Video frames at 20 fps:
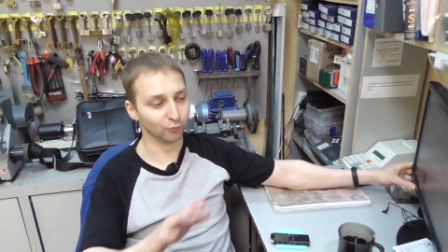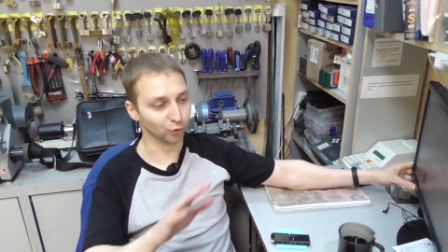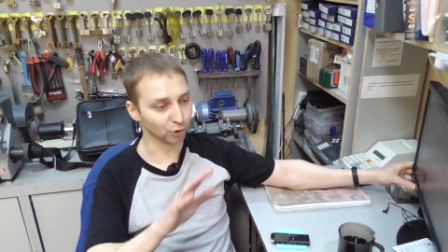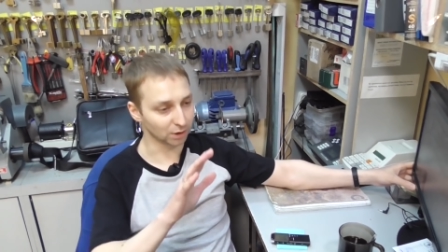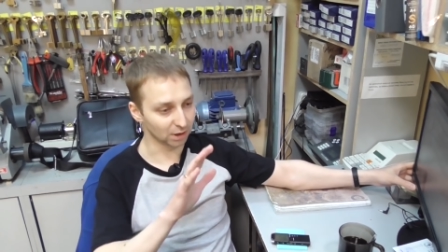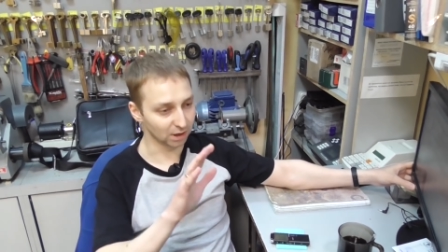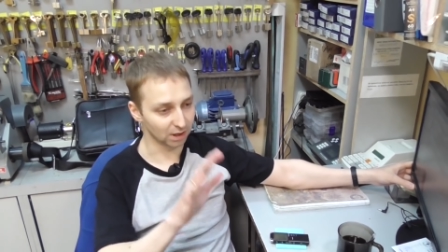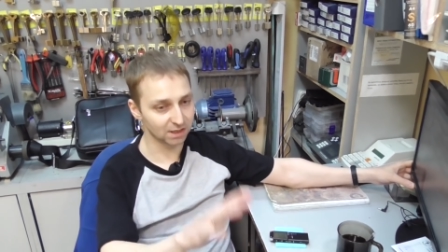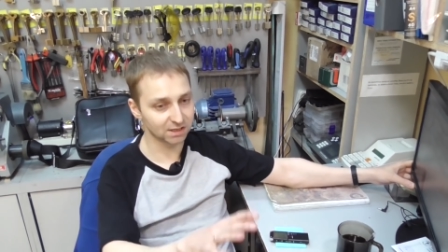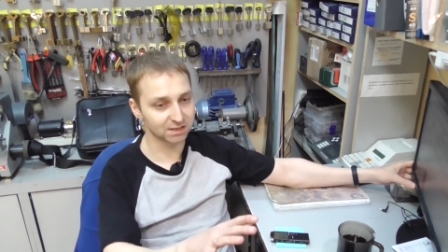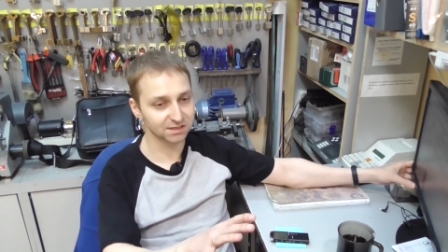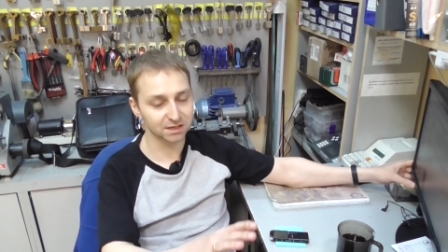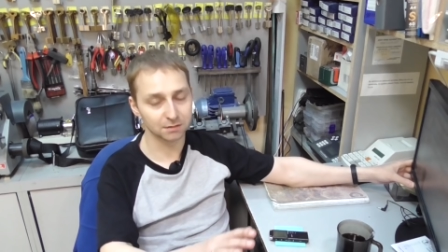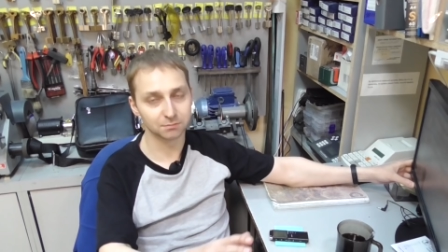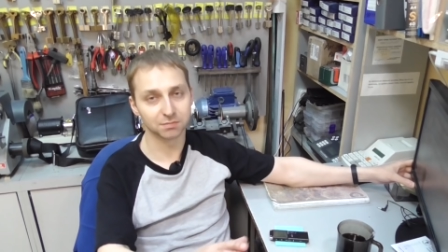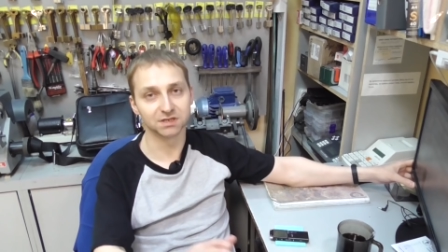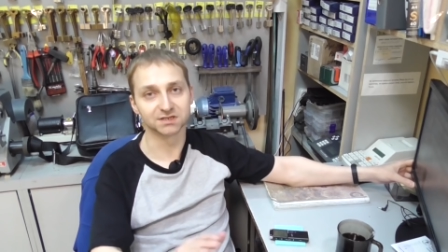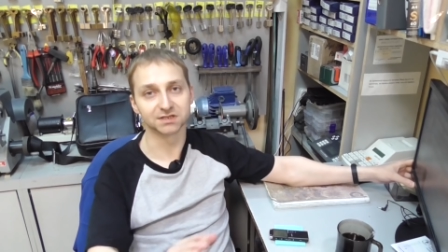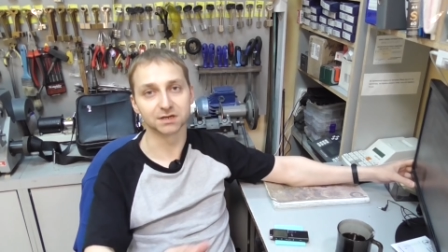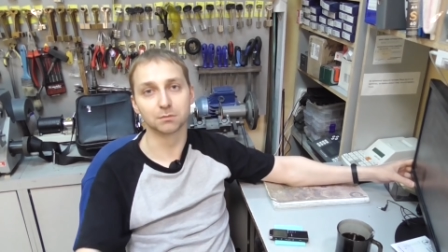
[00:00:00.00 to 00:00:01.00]
Вот эти
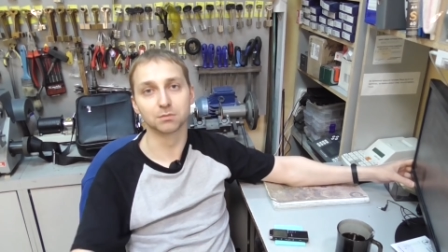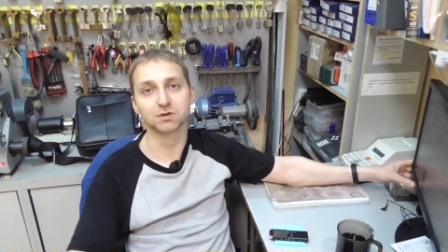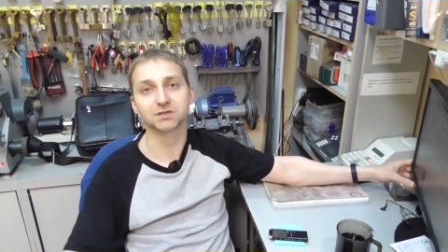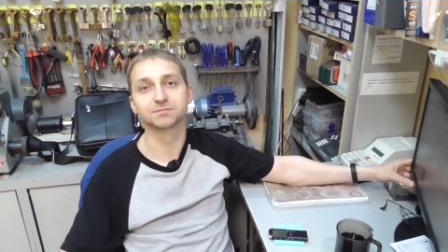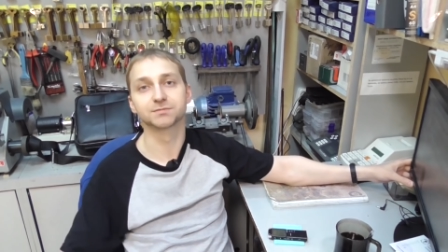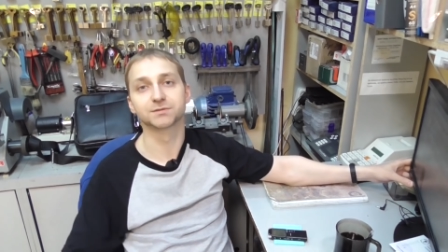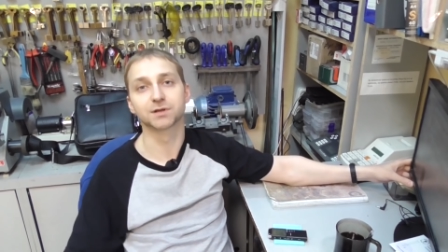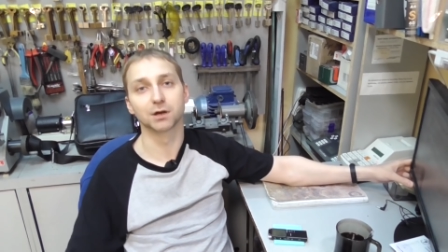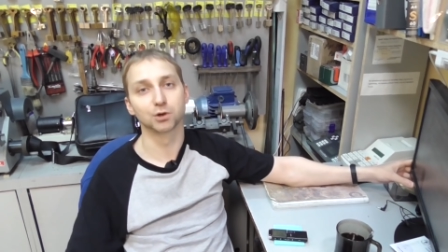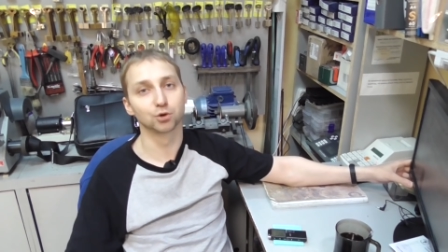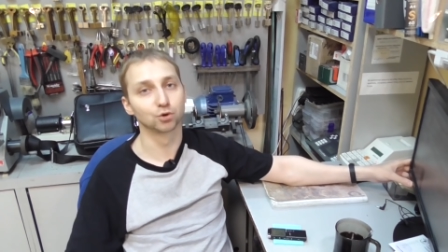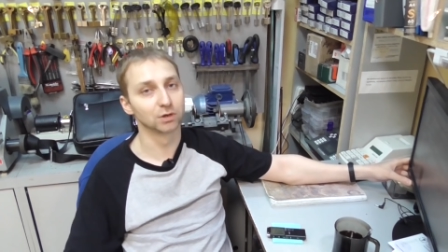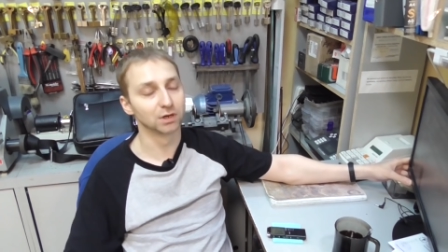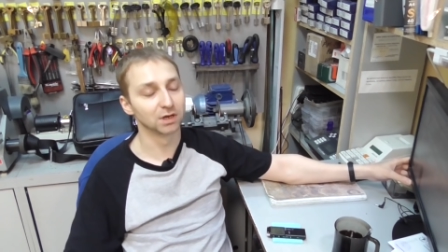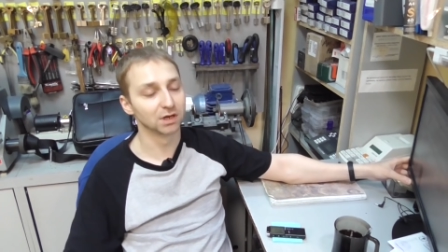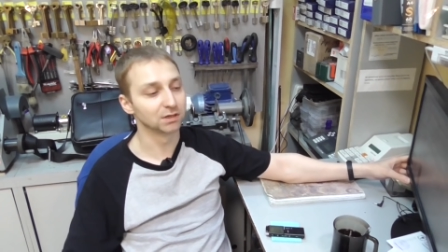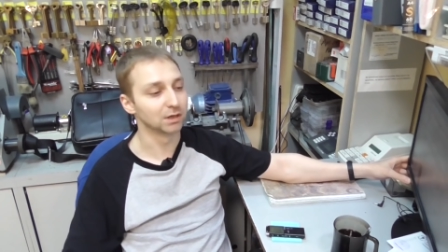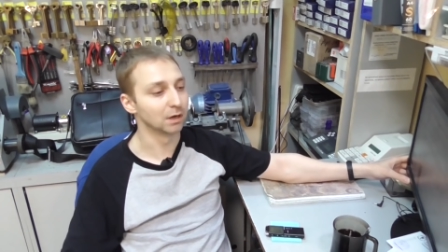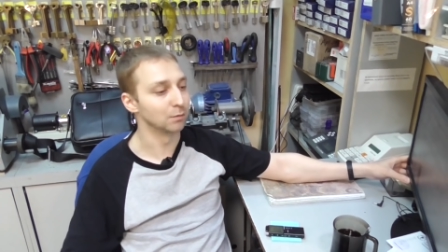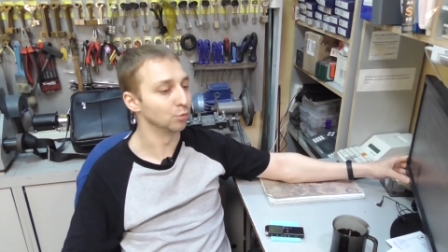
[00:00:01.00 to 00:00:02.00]
замки самые
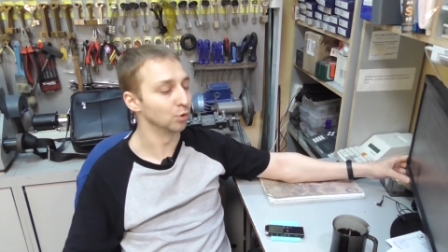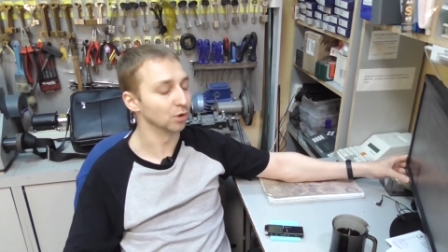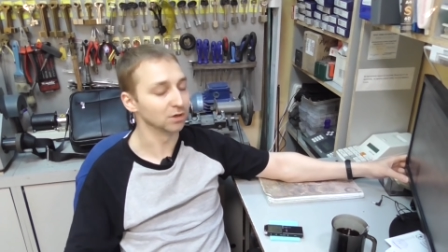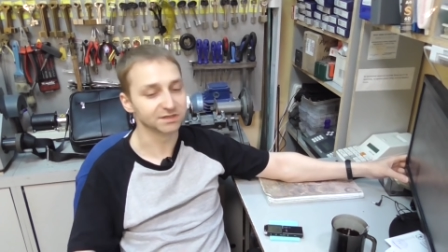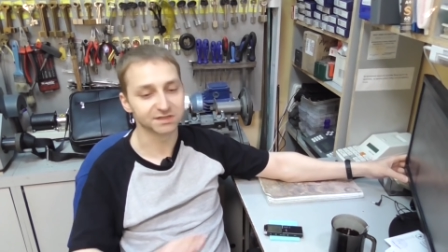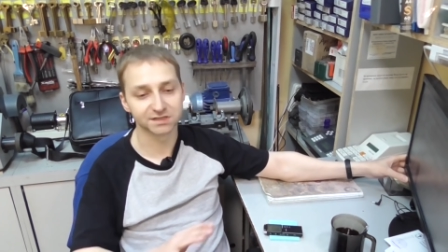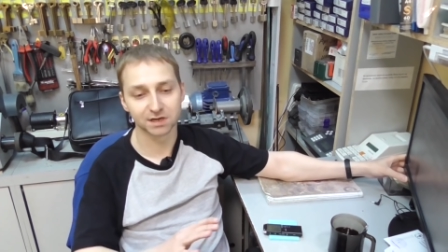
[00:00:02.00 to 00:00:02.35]
распространенные на тамбурах,